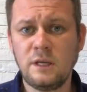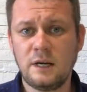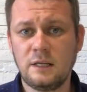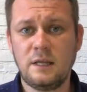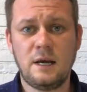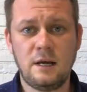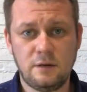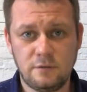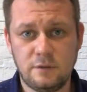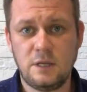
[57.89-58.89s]
когда
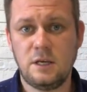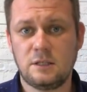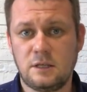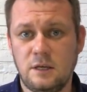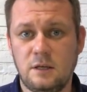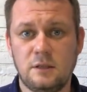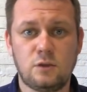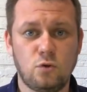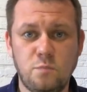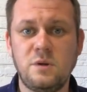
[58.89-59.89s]
в Донецке
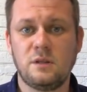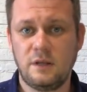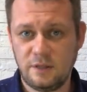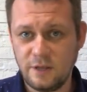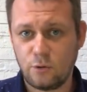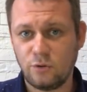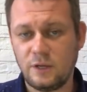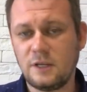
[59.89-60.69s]
наступила Народная